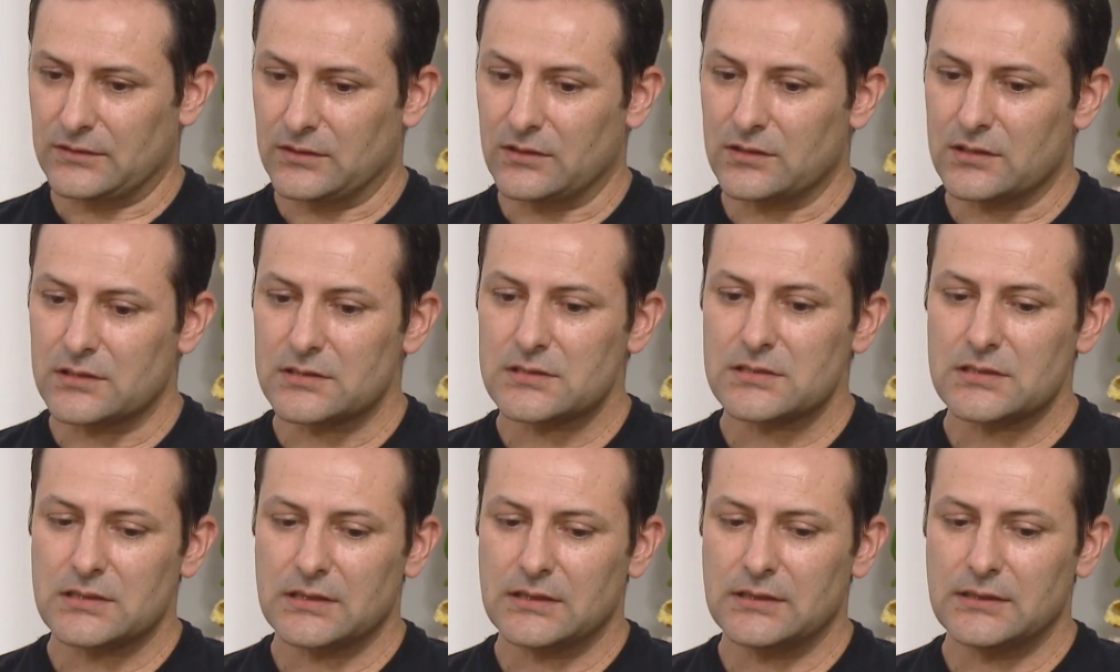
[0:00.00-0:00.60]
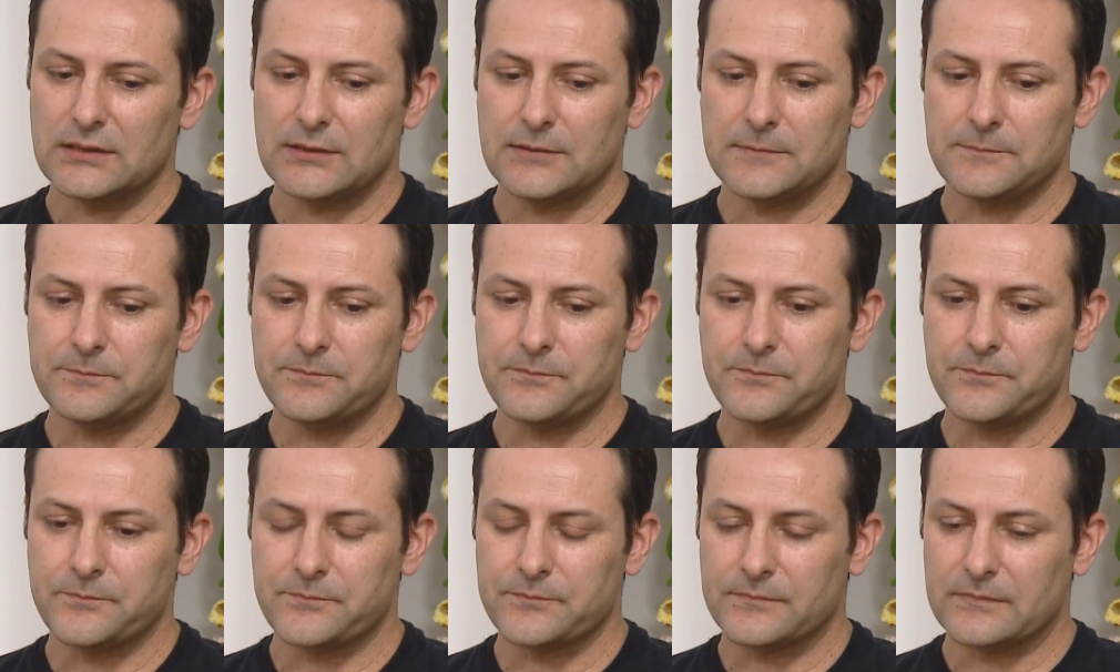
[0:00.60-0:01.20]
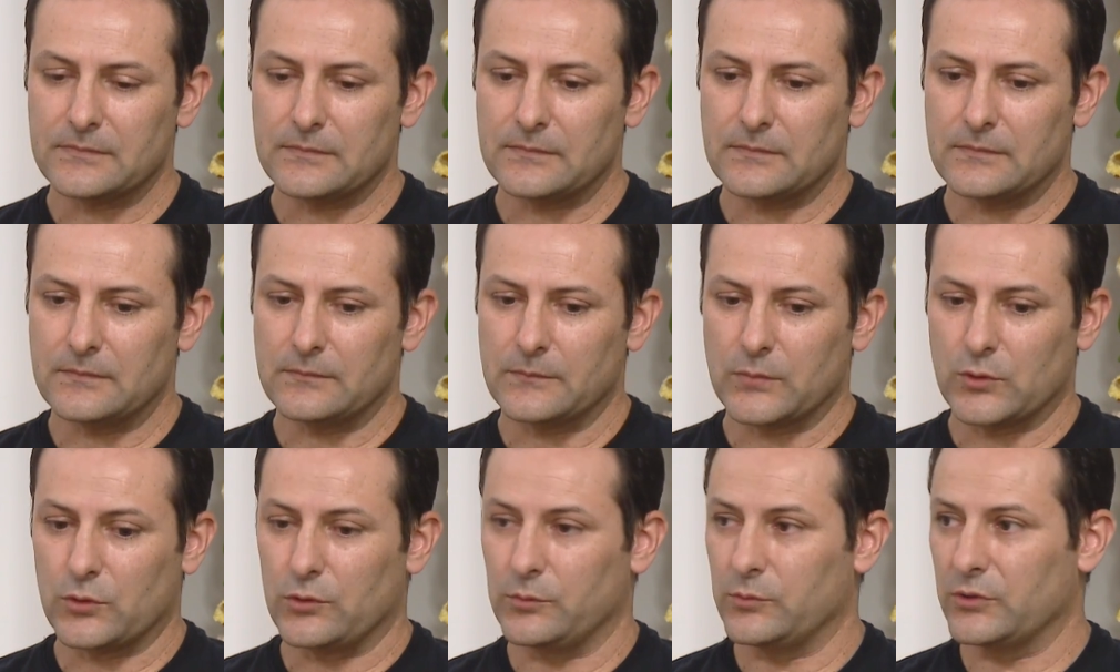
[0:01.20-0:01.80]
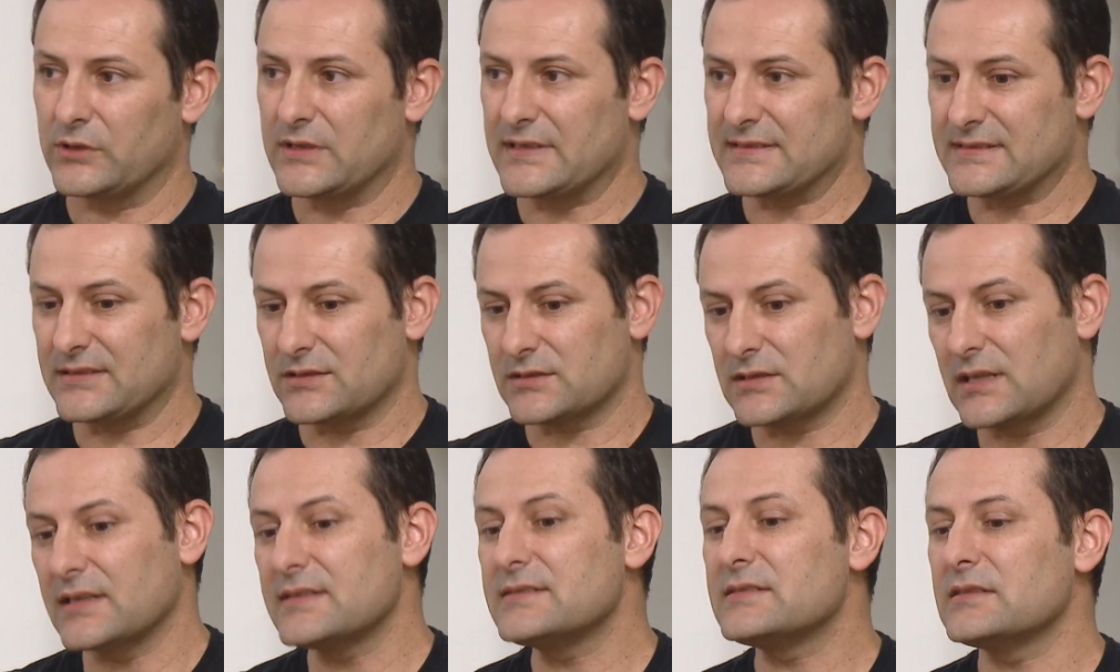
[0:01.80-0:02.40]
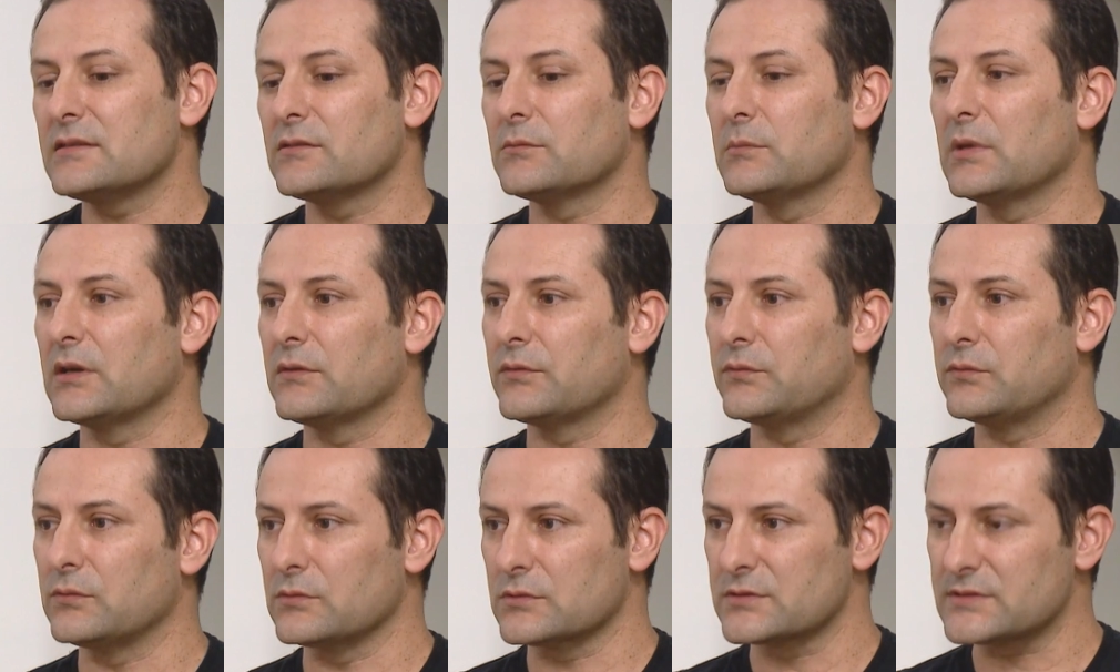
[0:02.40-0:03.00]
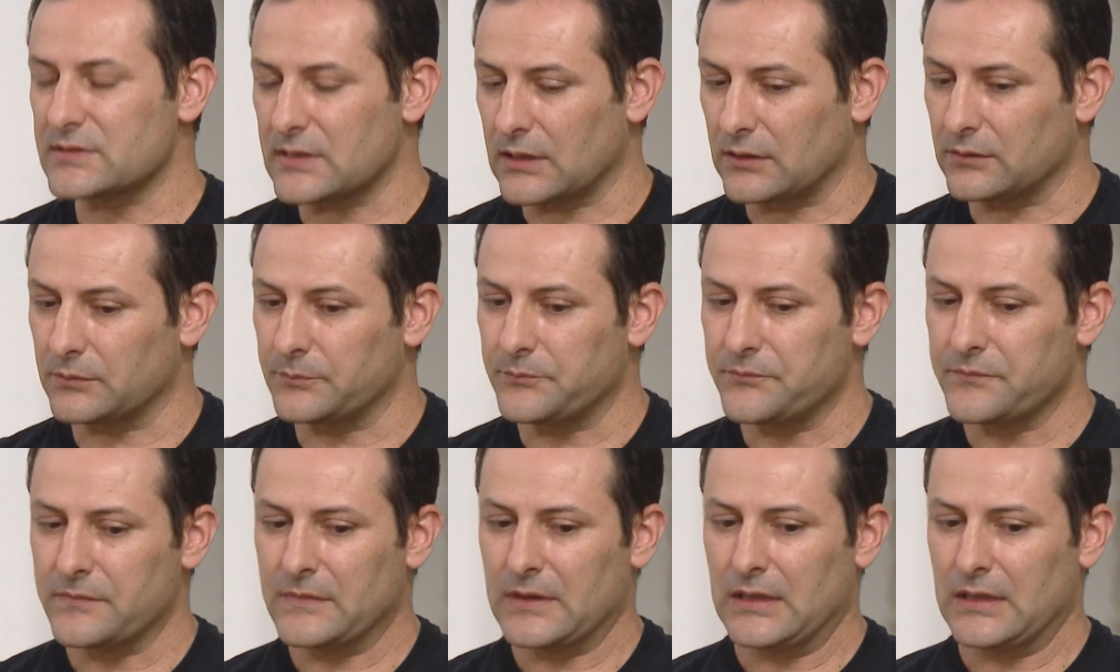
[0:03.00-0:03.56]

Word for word: nós, hum, como eu disse, isto tem sido uma evolução.